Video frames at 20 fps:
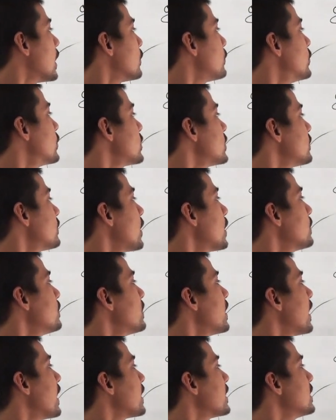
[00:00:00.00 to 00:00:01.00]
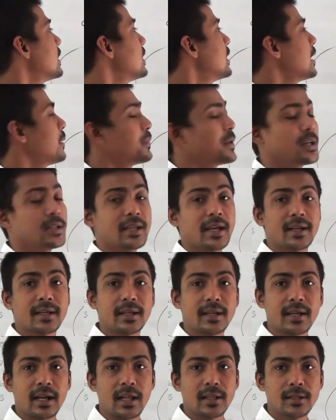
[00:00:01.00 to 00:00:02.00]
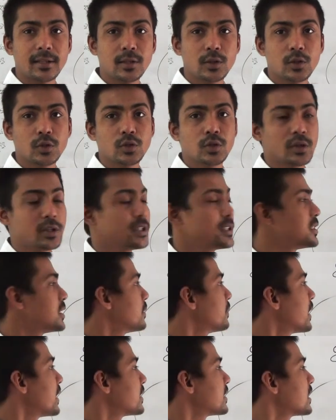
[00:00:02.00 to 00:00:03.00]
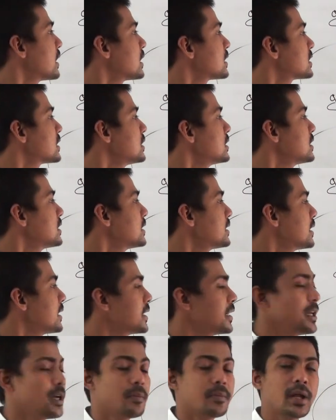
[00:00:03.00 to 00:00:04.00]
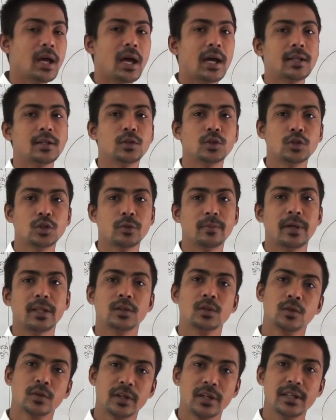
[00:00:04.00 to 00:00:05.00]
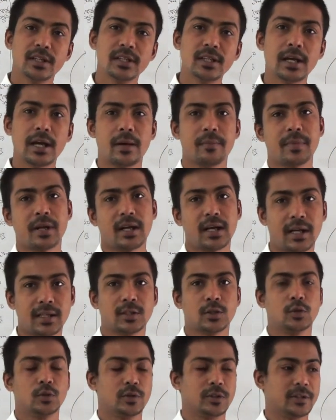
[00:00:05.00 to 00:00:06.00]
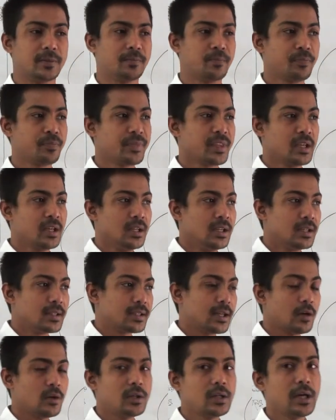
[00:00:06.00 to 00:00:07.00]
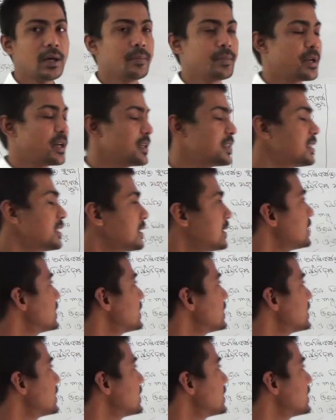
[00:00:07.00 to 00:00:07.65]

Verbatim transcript: ফোর্টি ফাইভ অ্যাঙ্গেলে আমরা একটা ক্রান্তি অঞ্চলে যে মানটা আসে সেটাকেই আমরা আদর্শ মান ধরে নিয়ে আমরা কাজ করি তাহলে আমরা কি কি